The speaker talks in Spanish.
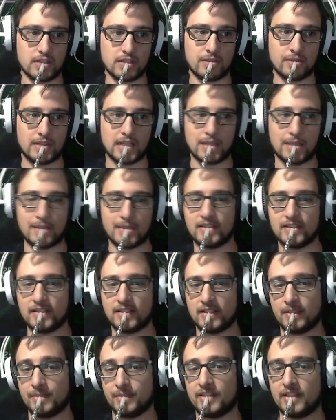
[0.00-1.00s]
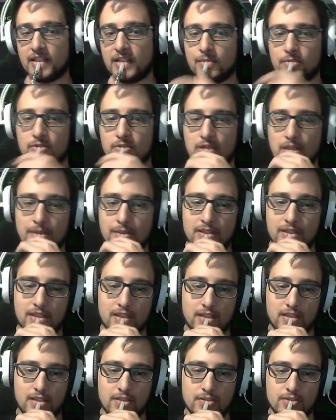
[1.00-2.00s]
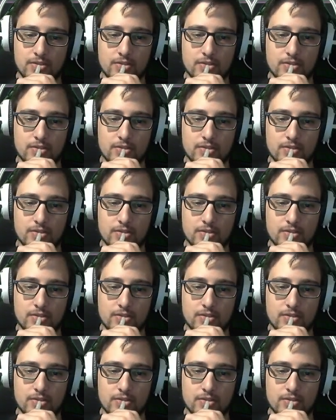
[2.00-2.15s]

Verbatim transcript: la, incrementará mucho la venta de eso.